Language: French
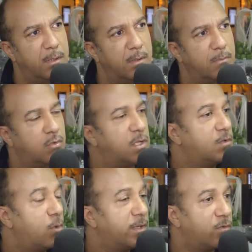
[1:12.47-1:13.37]
les, toute
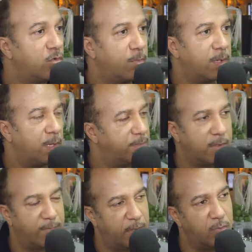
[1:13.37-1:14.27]
l'exploitation du spectacle,
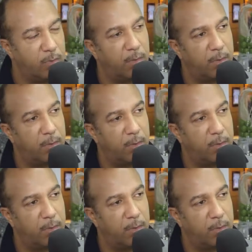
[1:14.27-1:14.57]
ça va être comme ça tout le